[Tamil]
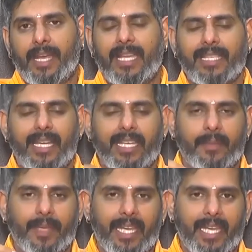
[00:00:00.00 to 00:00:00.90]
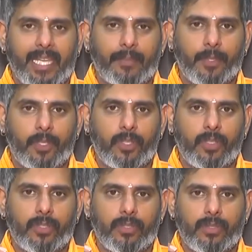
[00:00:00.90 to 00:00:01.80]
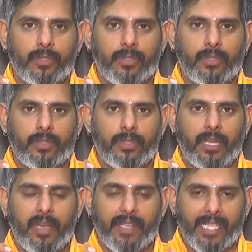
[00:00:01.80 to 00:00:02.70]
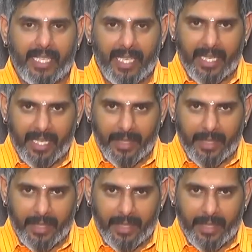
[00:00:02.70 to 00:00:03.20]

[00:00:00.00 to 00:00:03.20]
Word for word: இப்போ ராஜாட்ட நம்ம என்ன கேட்போம் அவர்கிட்ட